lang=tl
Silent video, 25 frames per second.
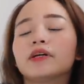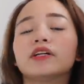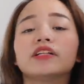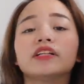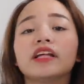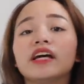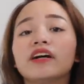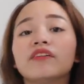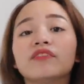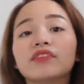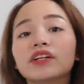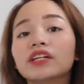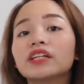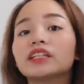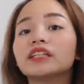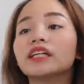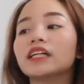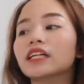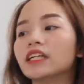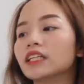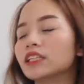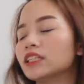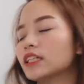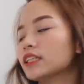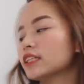Pero never
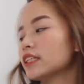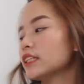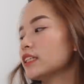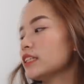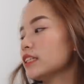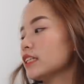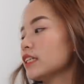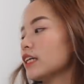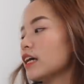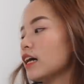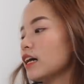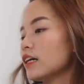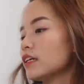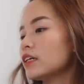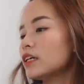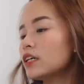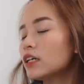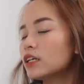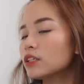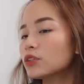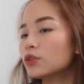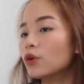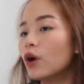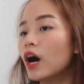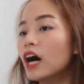talaga siyang nasira.
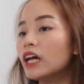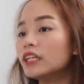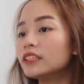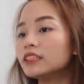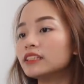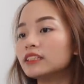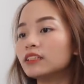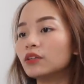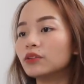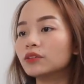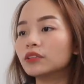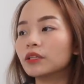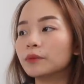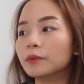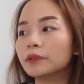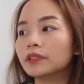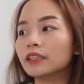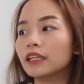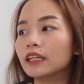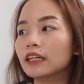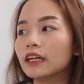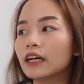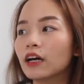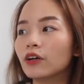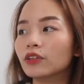So, hands down
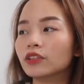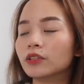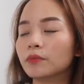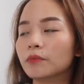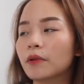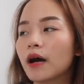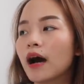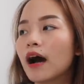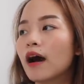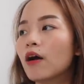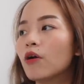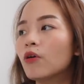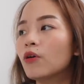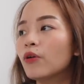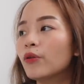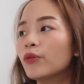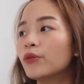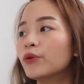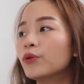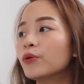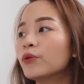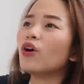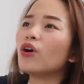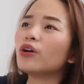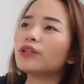naman talaga ako sa Mac.
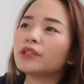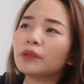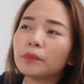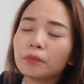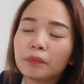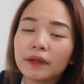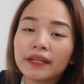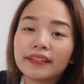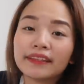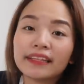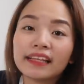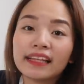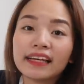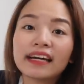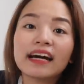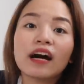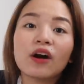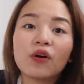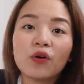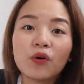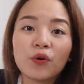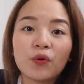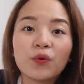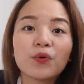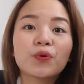Although, contemplate
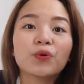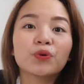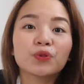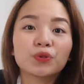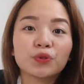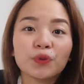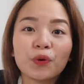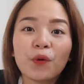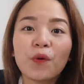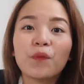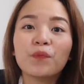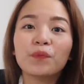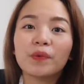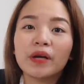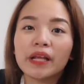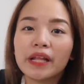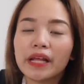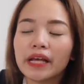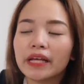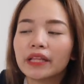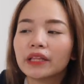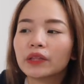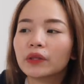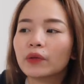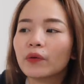talaga ako kung gusto kong
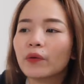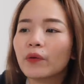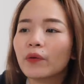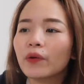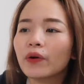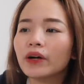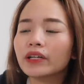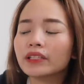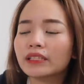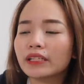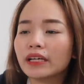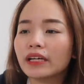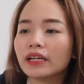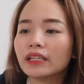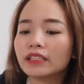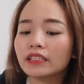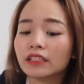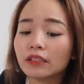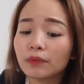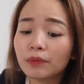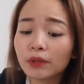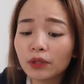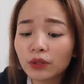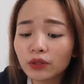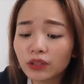bilhin to. Kasi,
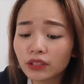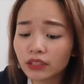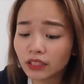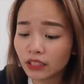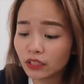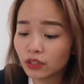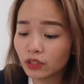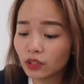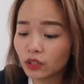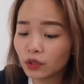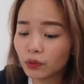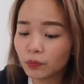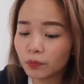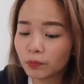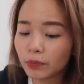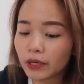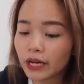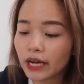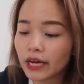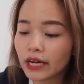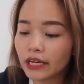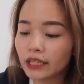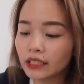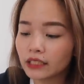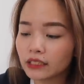sabihin ko na sa inyo yung
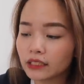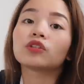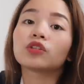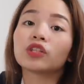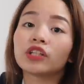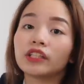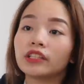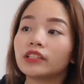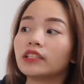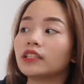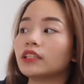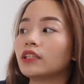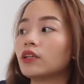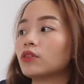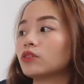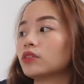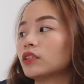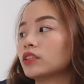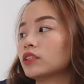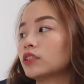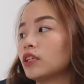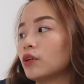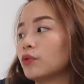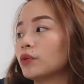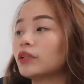price,
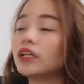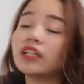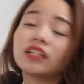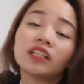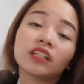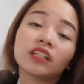30,000 siya.